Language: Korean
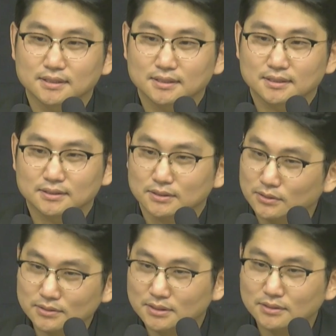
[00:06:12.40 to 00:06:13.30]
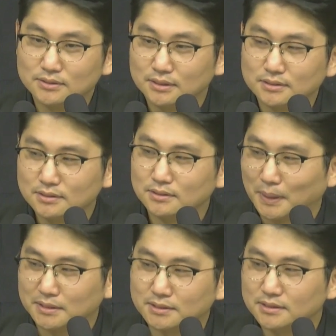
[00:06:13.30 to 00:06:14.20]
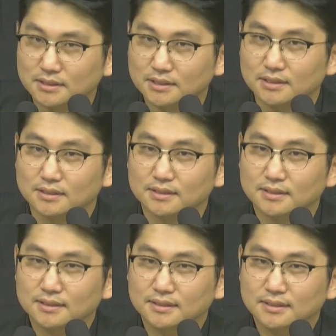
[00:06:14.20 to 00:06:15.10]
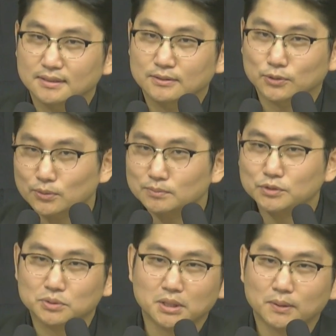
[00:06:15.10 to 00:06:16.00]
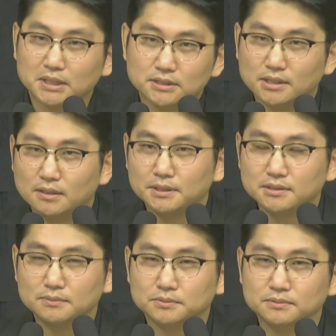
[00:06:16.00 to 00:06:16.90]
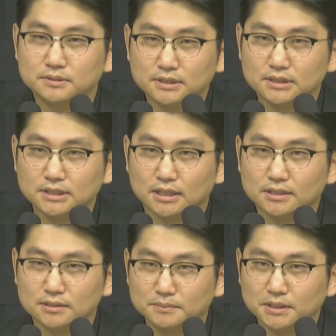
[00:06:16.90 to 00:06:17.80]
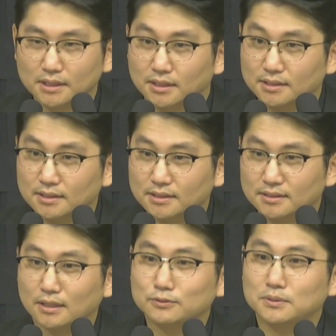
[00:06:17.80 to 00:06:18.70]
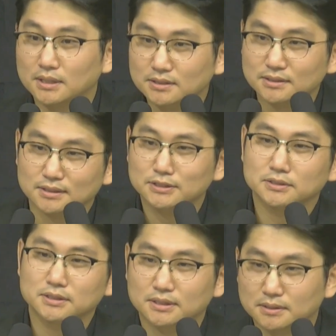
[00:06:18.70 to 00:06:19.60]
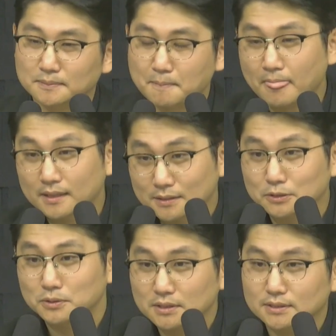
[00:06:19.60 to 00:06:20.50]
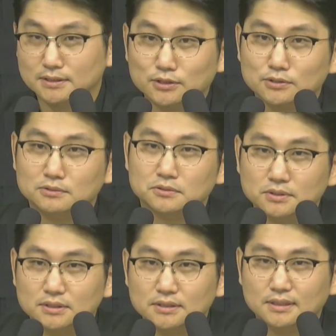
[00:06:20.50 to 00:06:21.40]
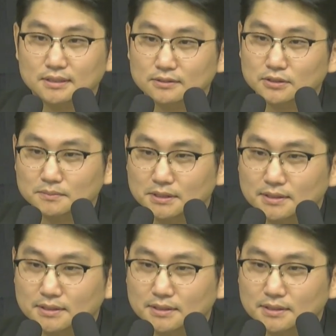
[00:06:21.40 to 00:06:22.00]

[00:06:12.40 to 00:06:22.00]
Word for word: 이런 일들을 봤을 때 조금 더 우리가 확인을 해봐야 될 부분들이 있지 않겠습니까? 라고 하는 의견이 디도에게는 있었을 수 있다는 것입니다.